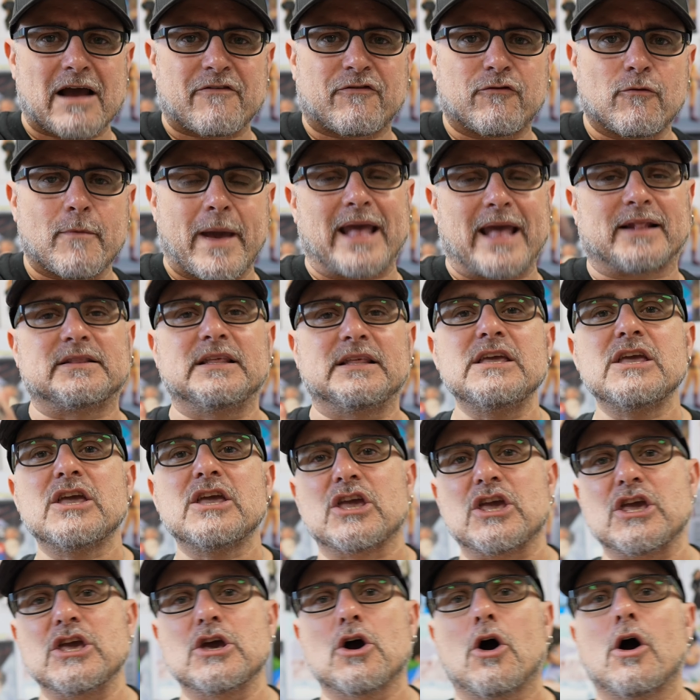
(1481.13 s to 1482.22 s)
a fumetti,
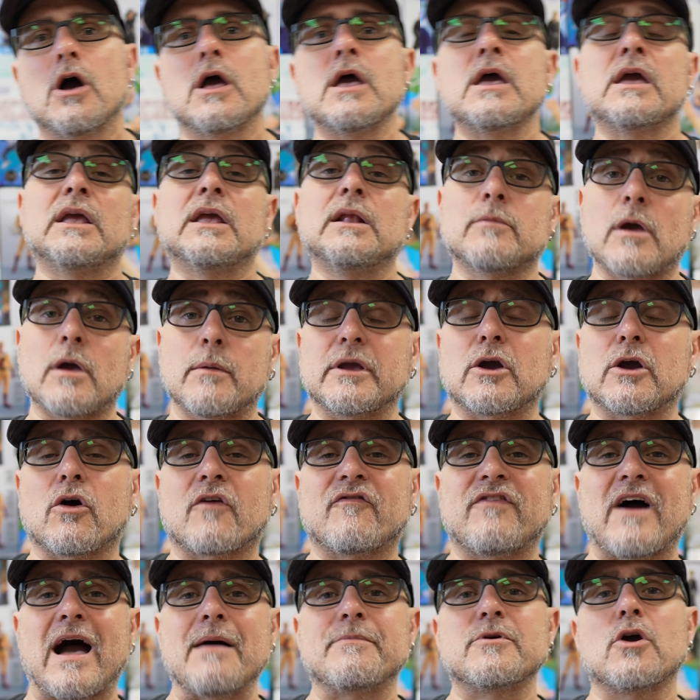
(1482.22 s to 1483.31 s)
io, il mio amico
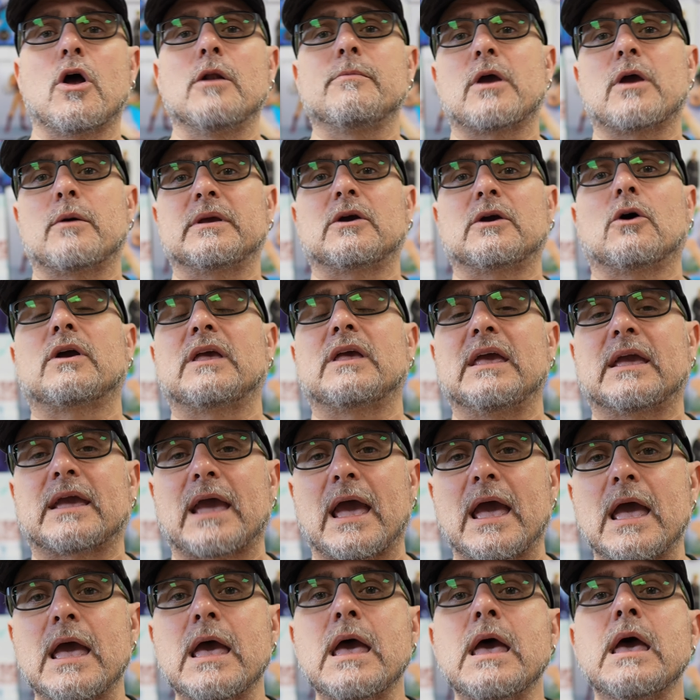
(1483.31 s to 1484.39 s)
Fabio e il mio amico
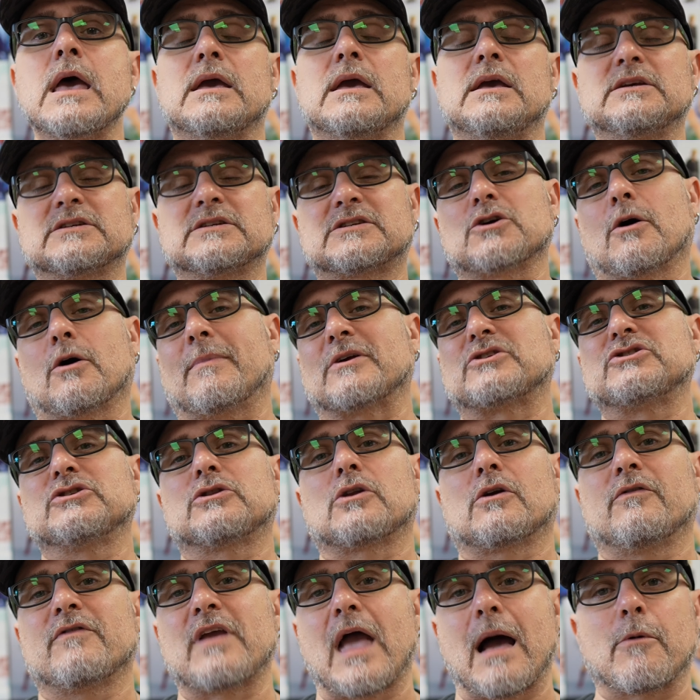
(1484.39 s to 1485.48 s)
Kike, Insomma, ci
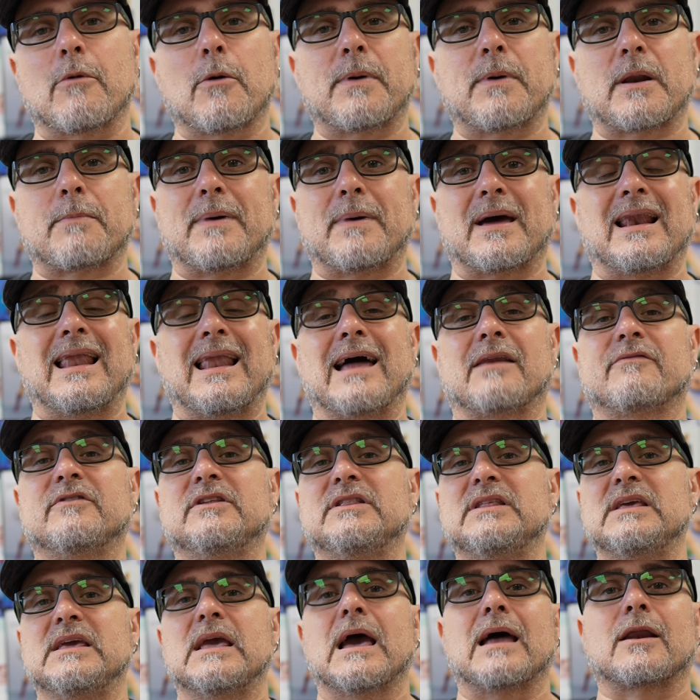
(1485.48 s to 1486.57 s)
troviamo per parlarvi
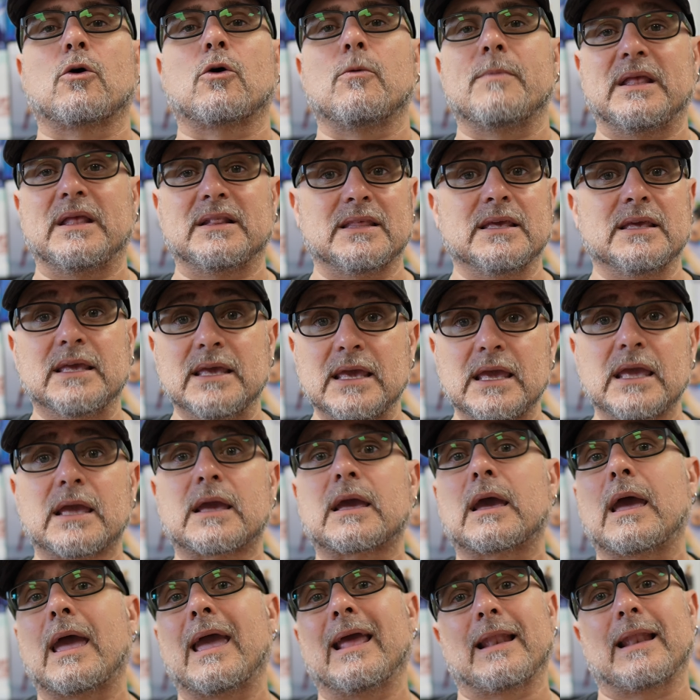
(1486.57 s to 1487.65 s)
di argomenti
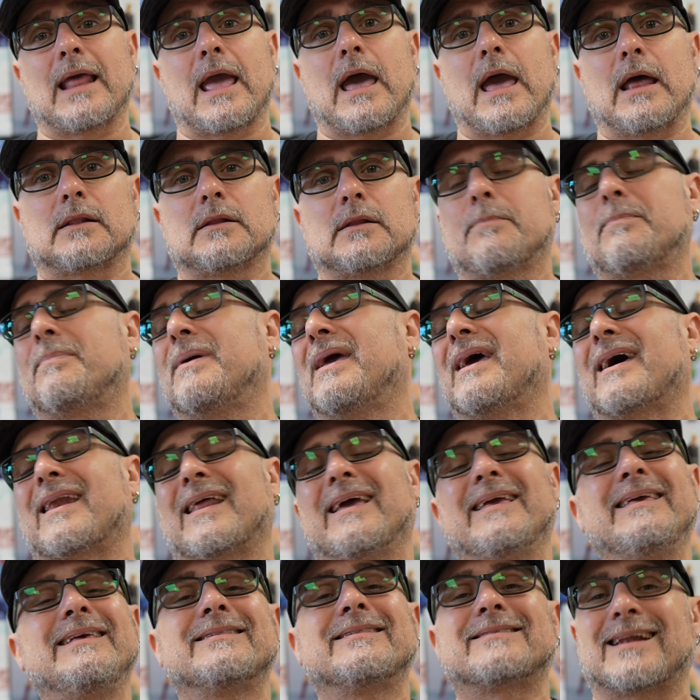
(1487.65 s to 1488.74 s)
geek e nerd per
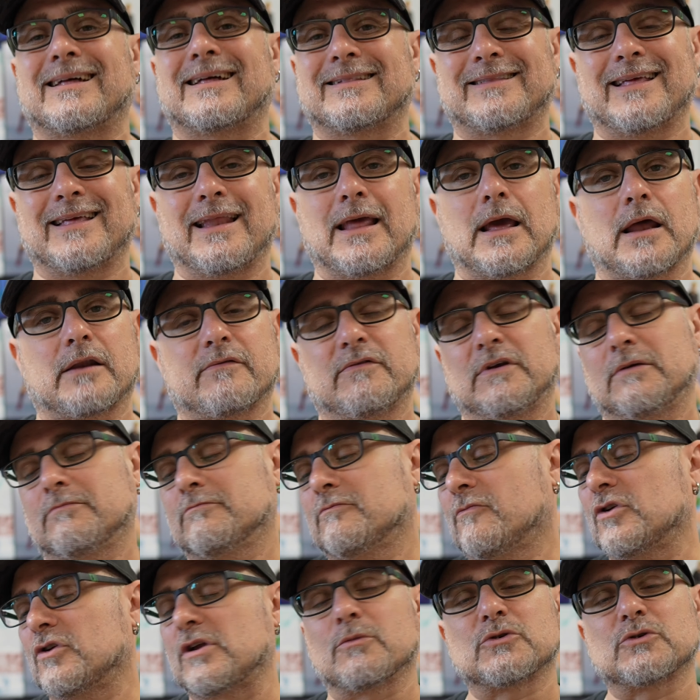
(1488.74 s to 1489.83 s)
intrattenervi.
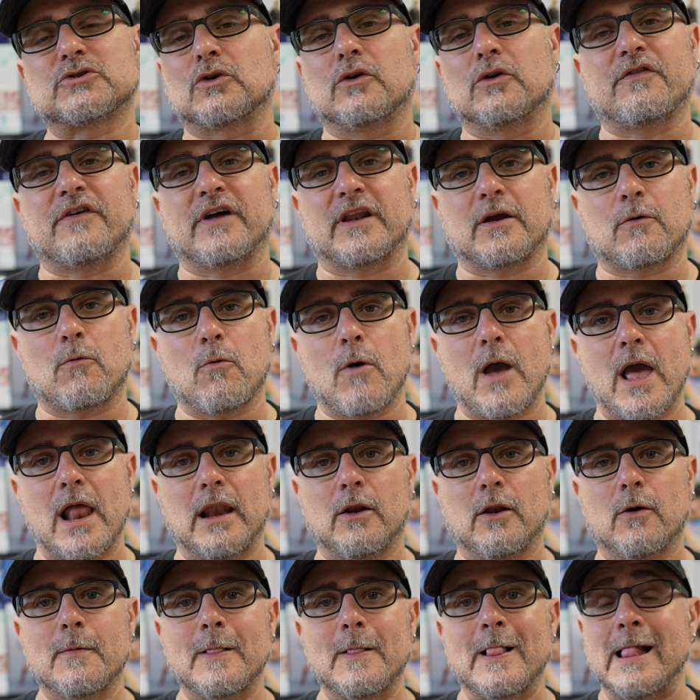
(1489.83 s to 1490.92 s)
Vogliamo solo fare
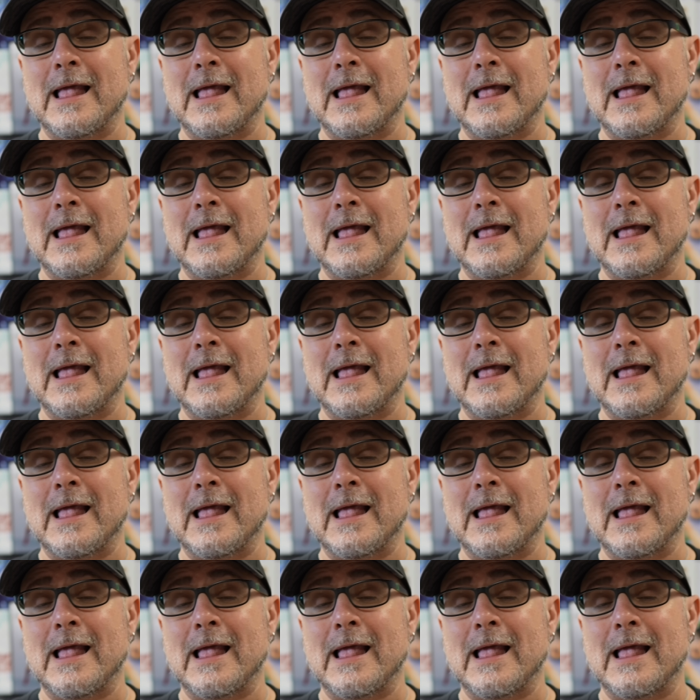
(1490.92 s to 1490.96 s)
quello.